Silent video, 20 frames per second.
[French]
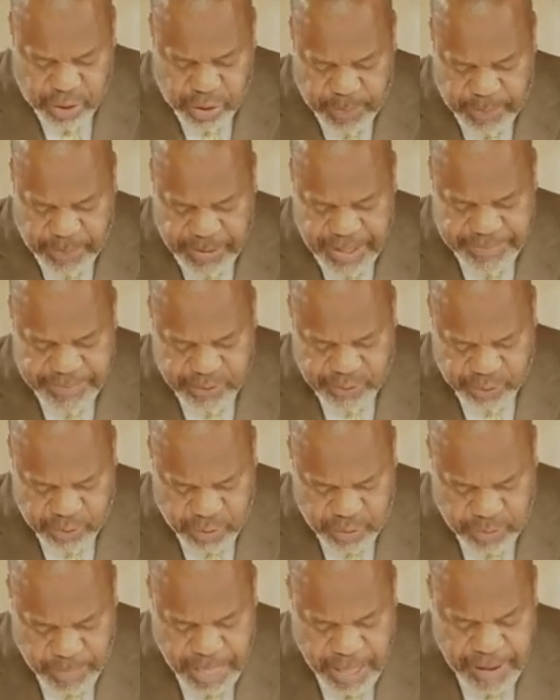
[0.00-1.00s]
as du prix à mes
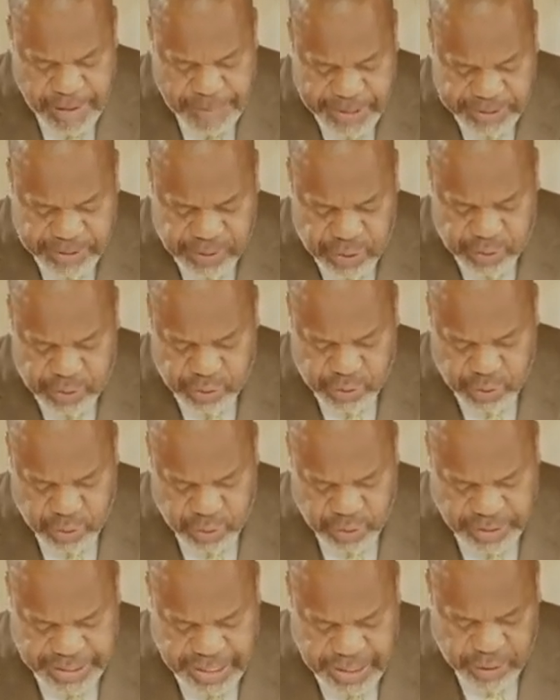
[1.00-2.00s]
yeux, parce que tu es
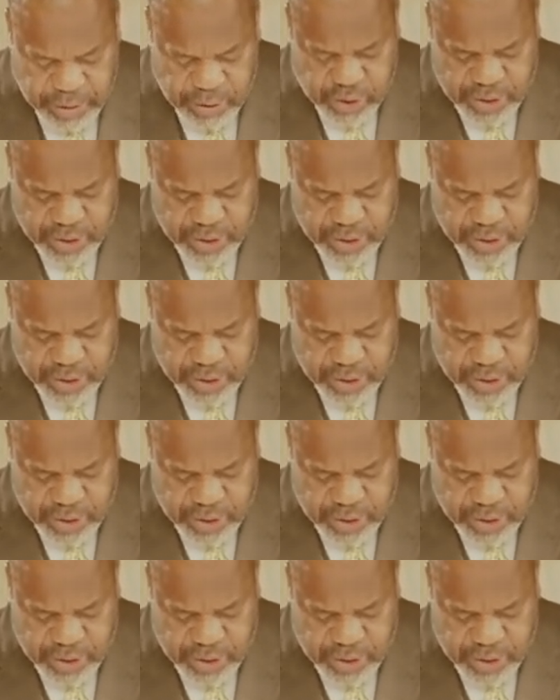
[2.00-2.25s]
honoré et que